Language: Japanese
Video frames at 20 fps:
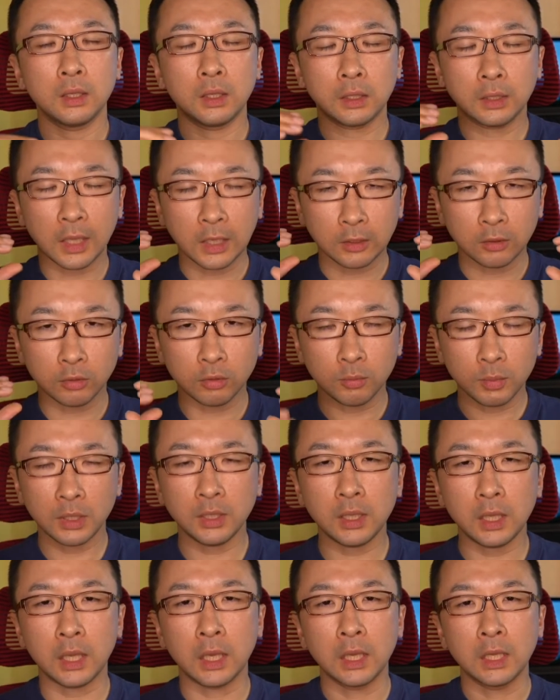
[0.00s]
でタイトルを
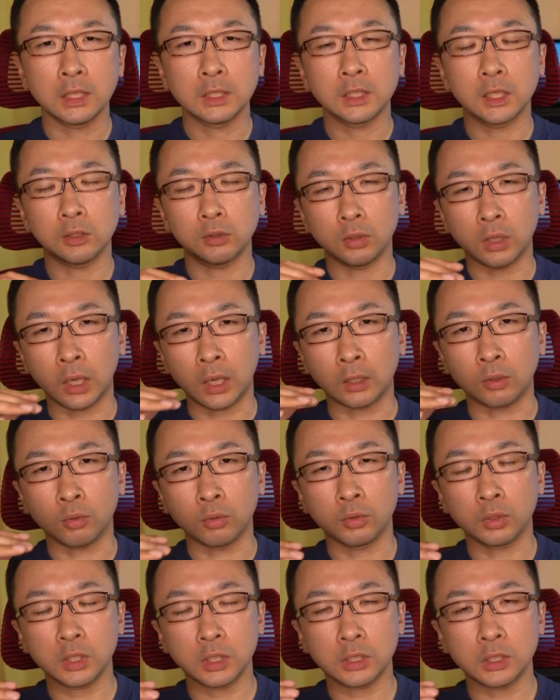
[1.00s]
見てちゃんとあ
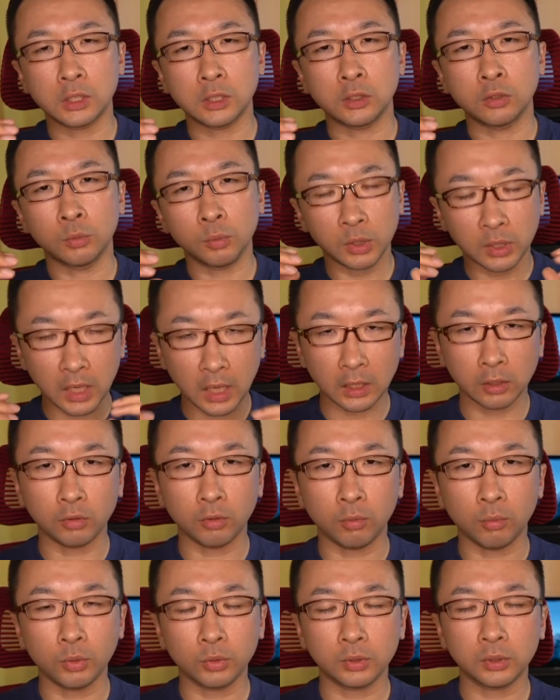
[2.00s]
この記事読みたい
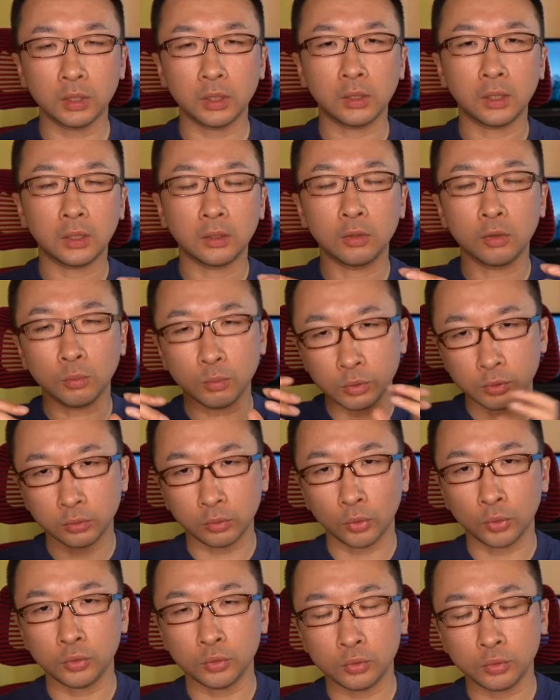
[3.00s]
と思って読
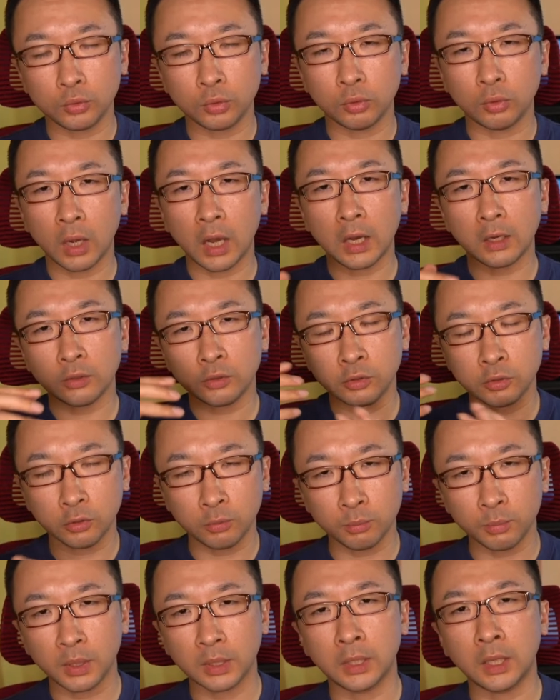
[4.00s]
むという
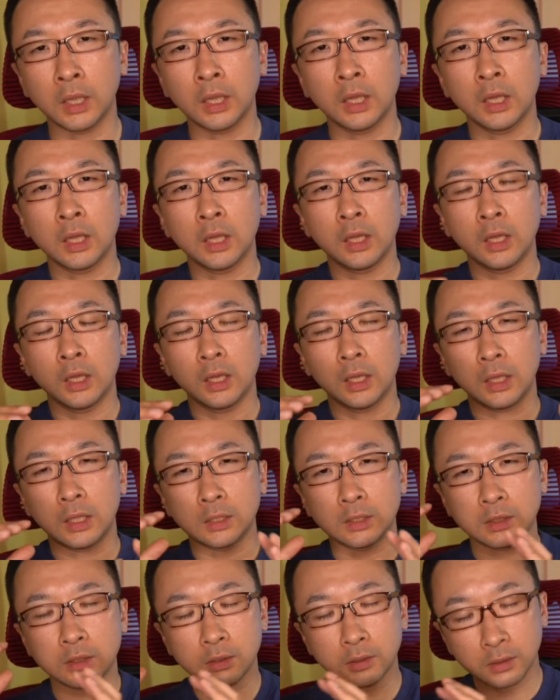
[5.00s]
アクションまで
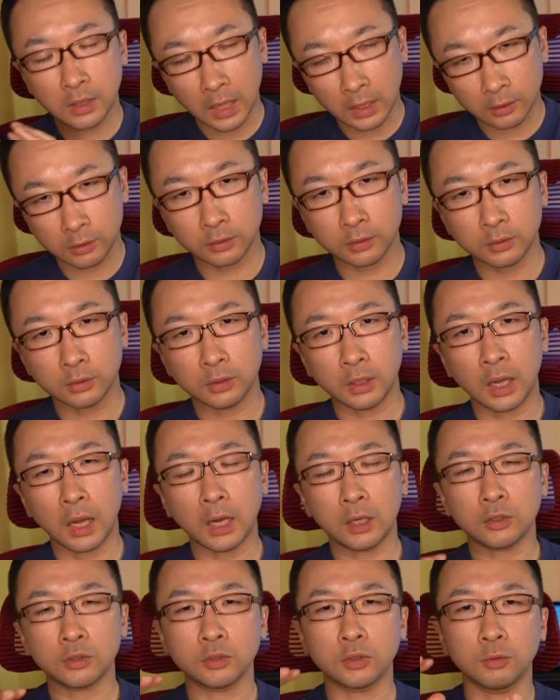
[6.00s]
えつなぐ
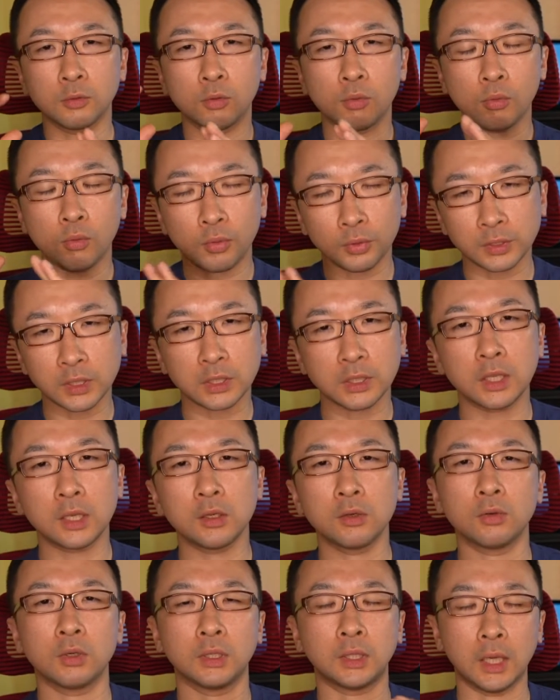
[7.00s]
アクションを起こさ
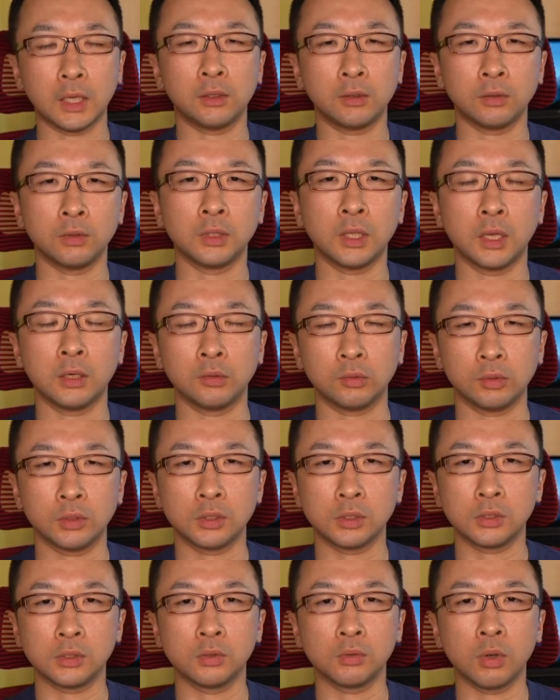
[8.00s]
せるようなタイトルである
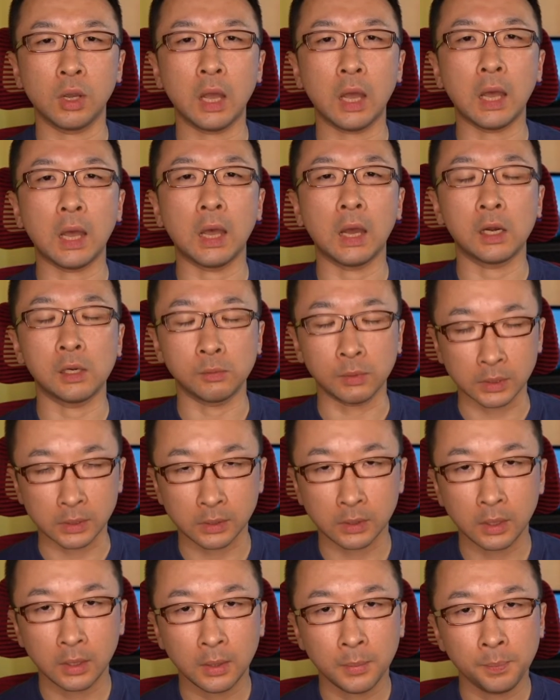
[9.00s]
必要がありま
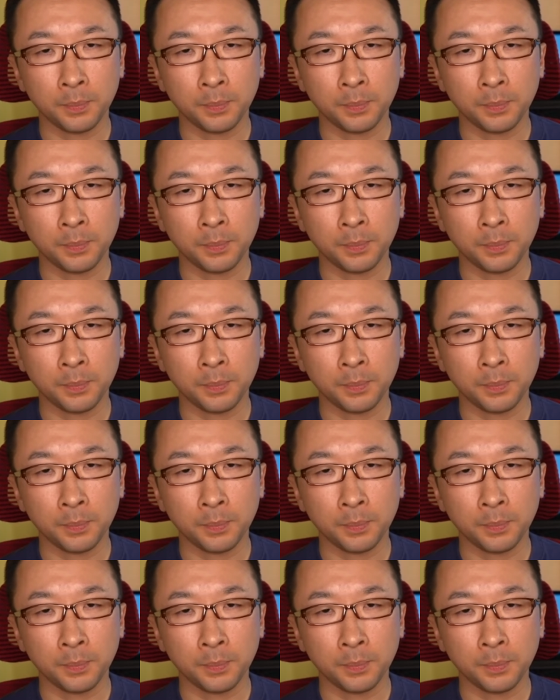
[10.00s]
す。